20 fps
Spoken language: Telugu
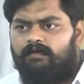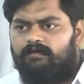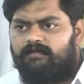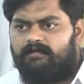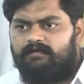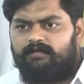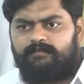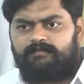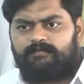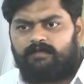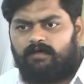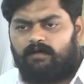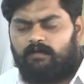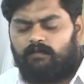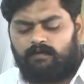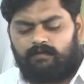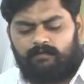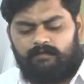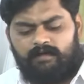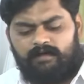నేను చెప్తా
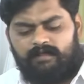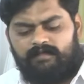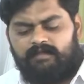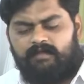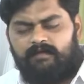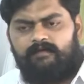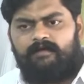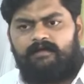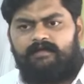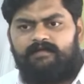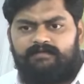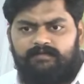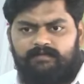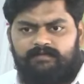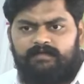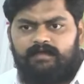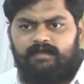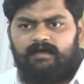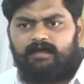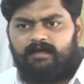ఒకవేళ దేవిరెడ్డి
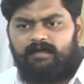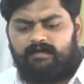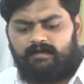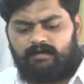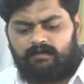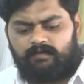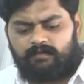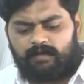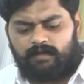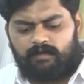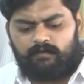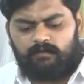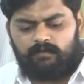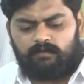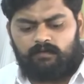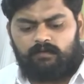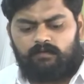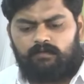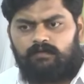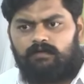శివశంకర్ రెడ్డి నన్ను
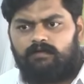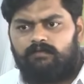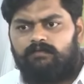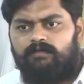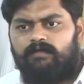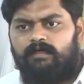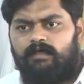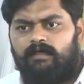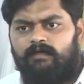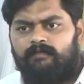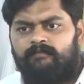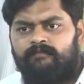కలవకోకుండా ఉంటే